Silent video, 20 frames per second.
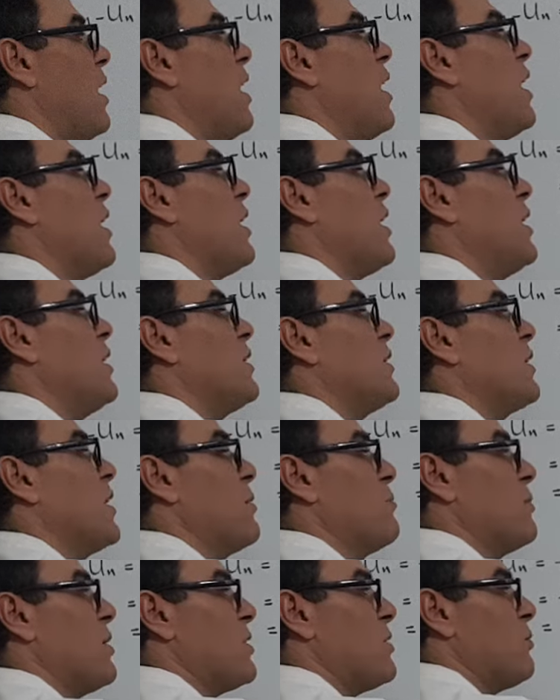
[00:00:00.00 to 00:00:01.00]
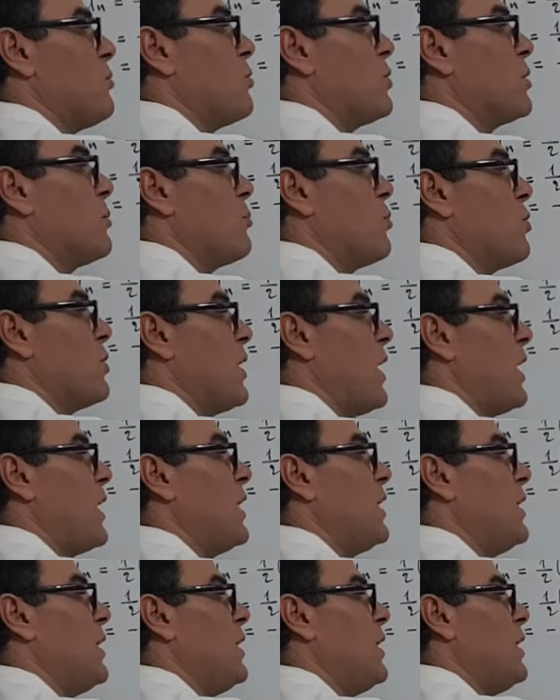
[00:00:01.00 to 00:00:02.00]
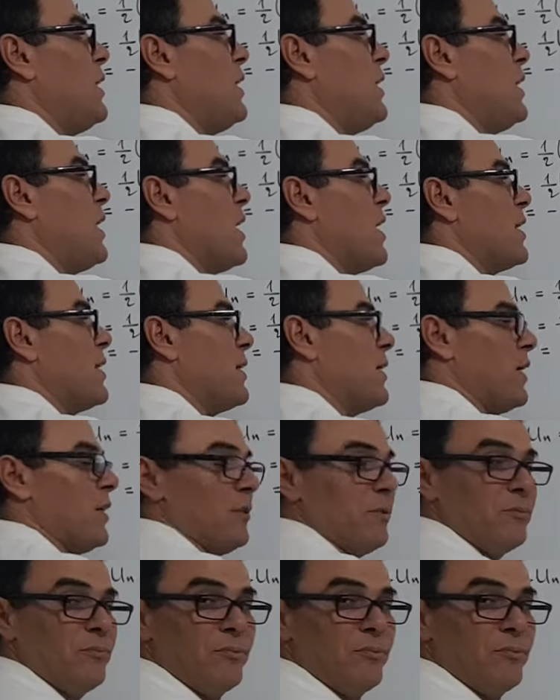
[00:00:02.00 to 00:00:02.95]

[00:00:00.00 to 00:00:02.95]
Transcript: اقل من الصفر نكتب له هنا لأن